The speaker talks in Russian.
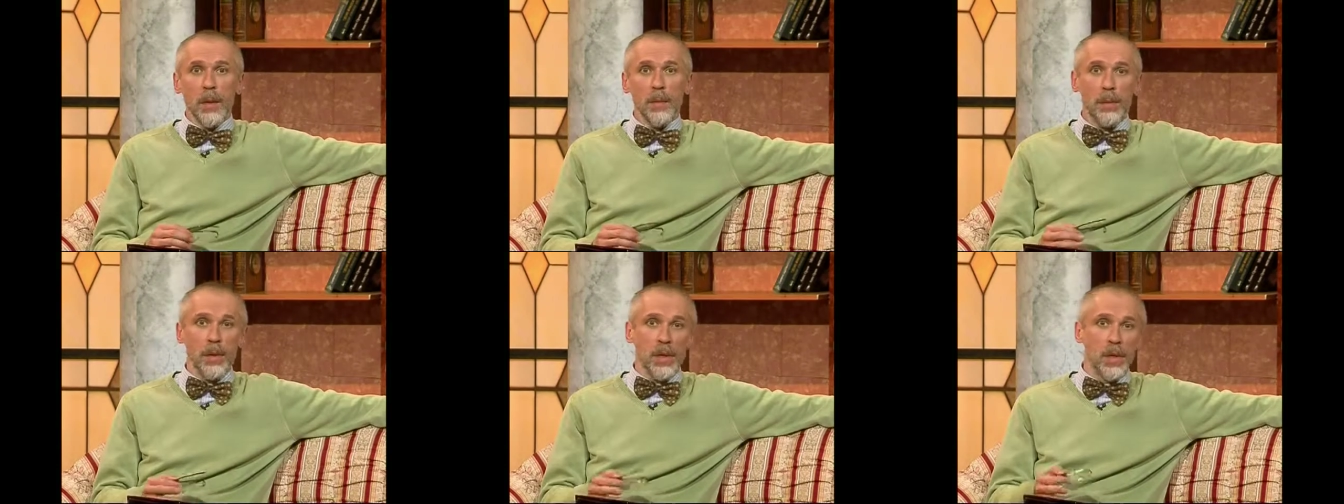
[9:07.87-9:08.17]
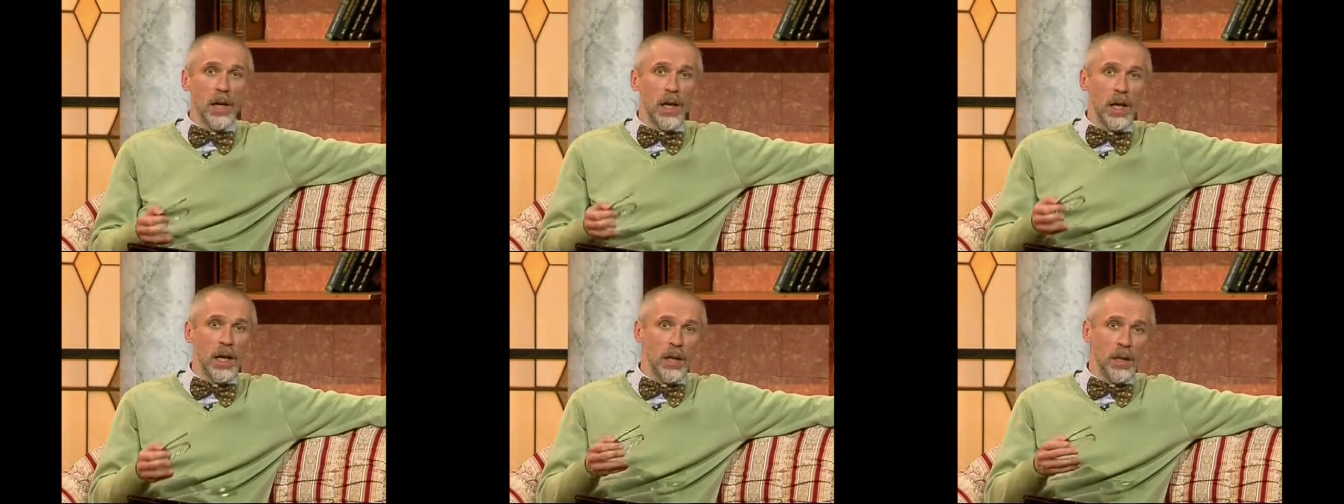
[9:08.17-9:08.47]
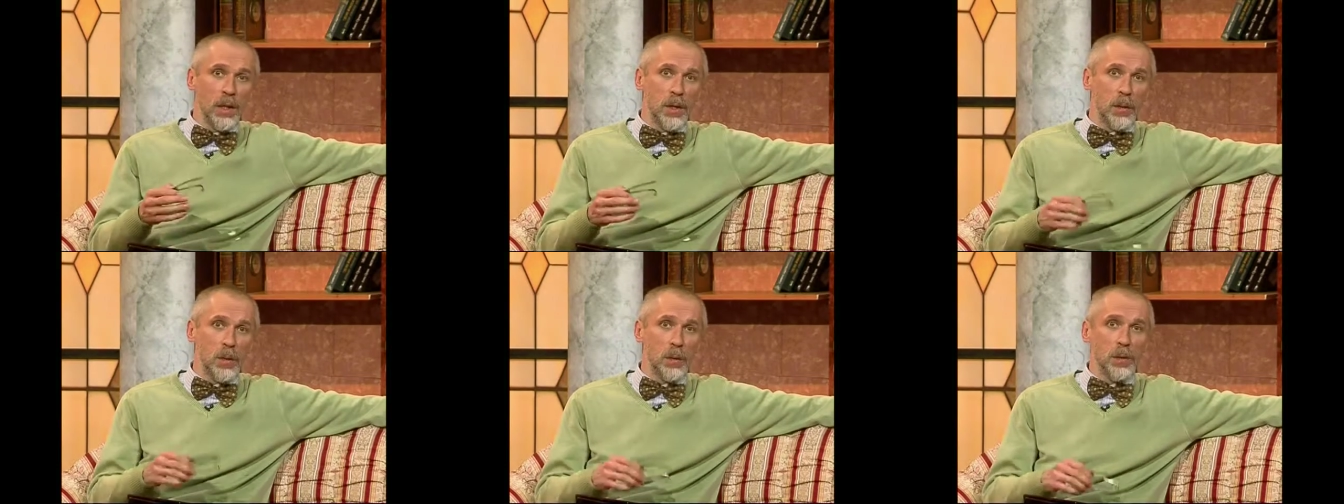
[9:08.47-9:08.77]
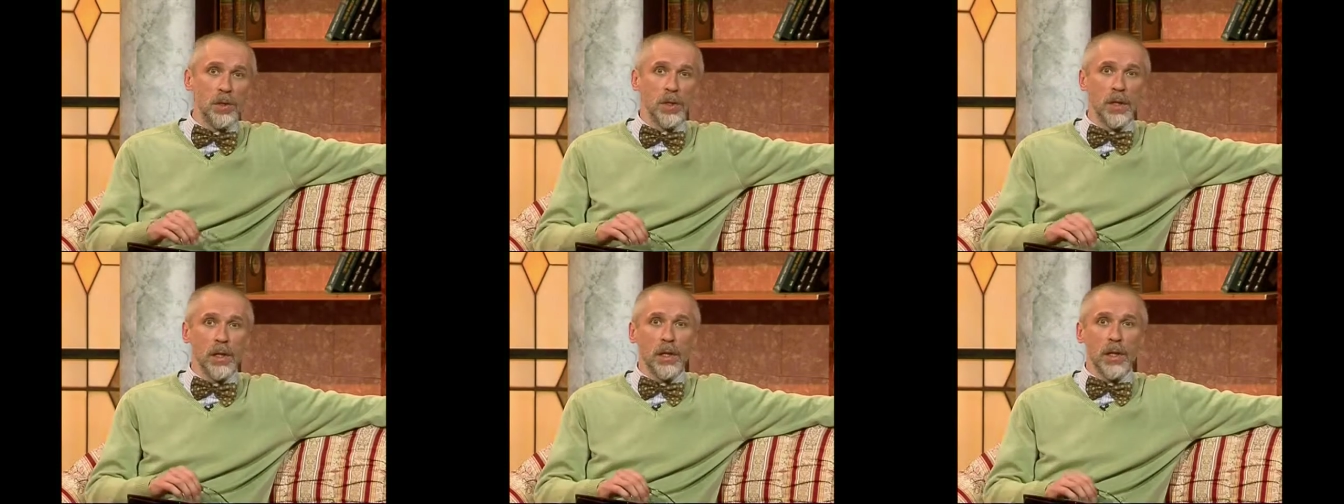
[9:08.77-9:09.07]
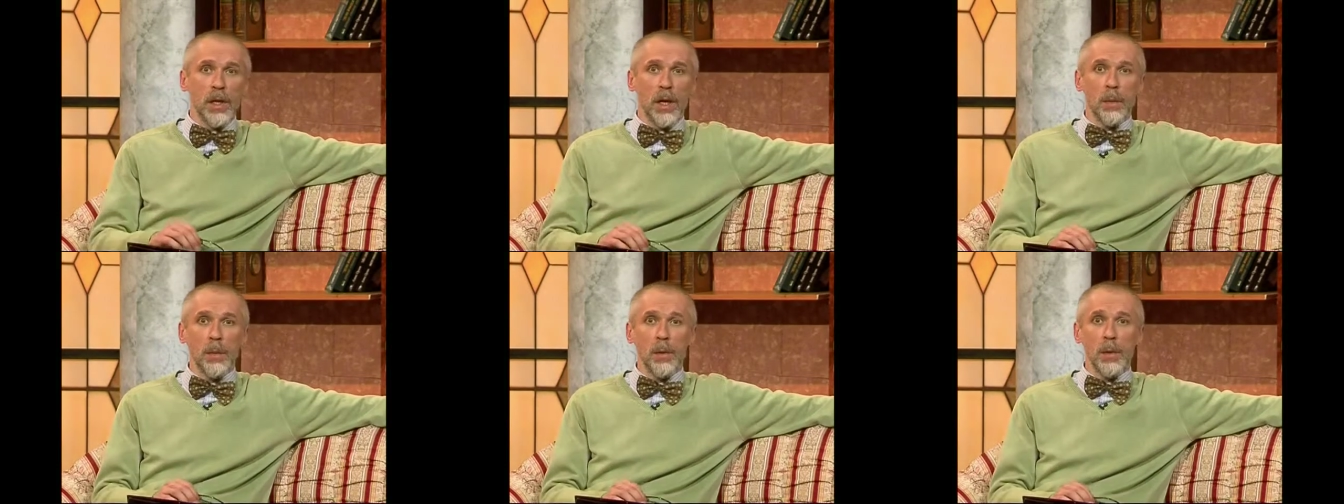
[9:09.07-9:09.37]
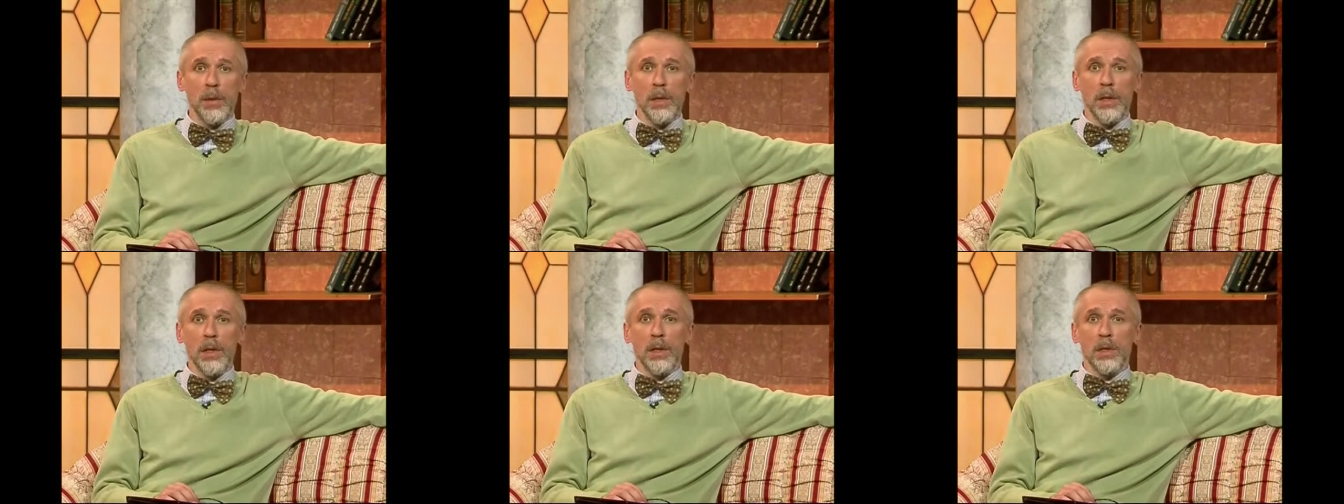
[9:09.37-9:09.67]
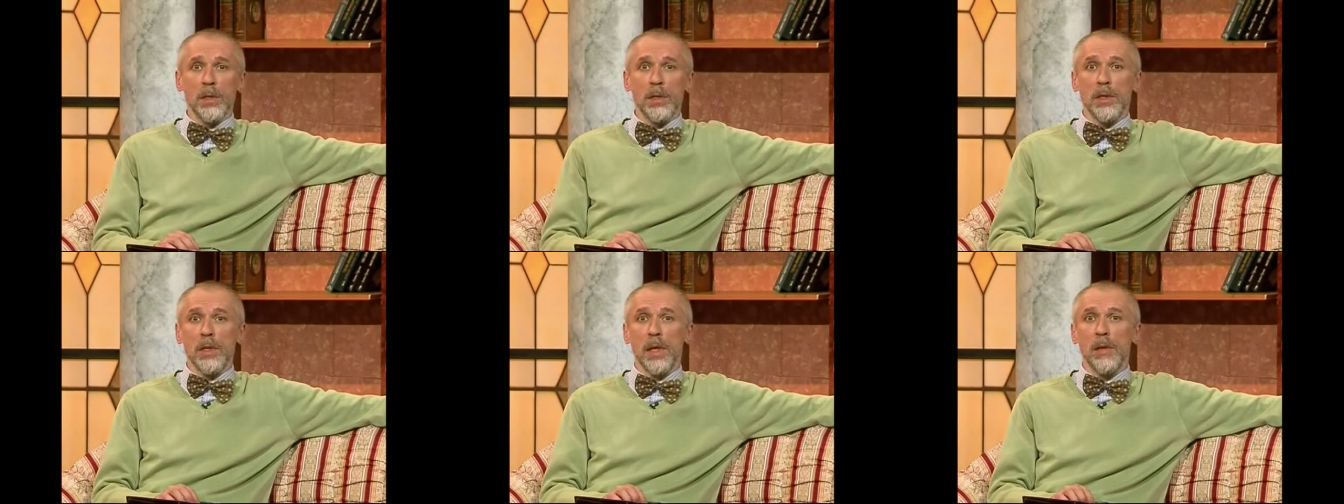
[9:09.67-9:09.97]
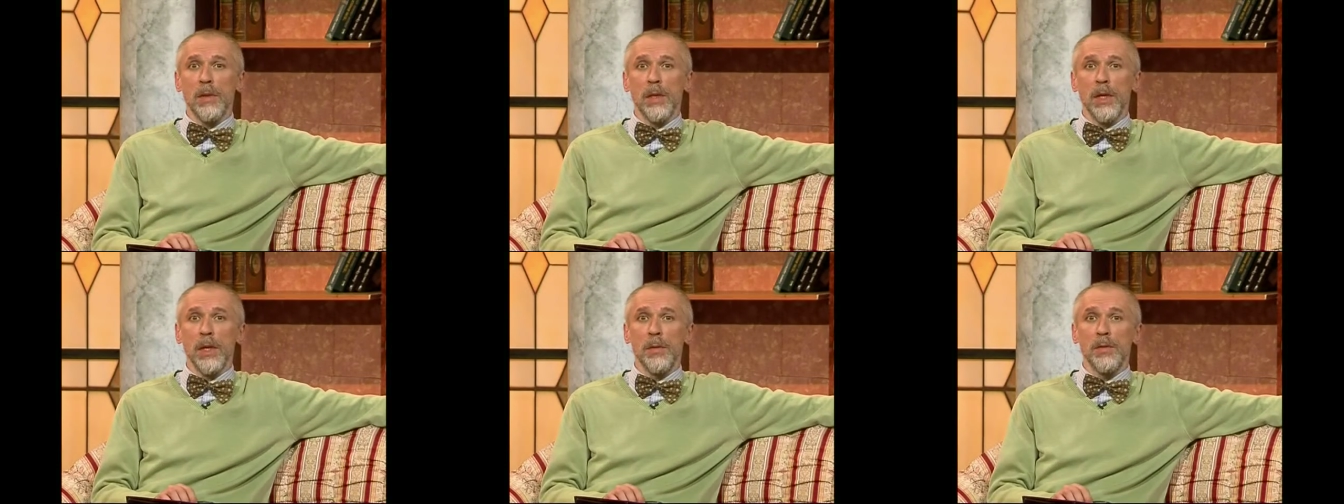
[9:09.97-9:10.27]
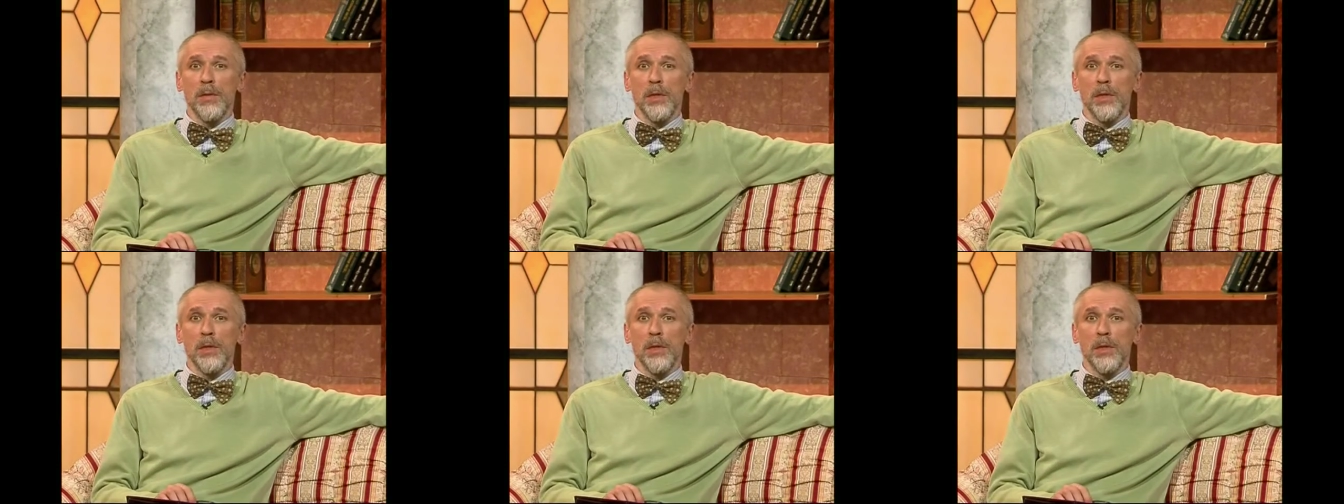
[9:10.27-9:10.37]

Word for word: Педальное усилие работника составляет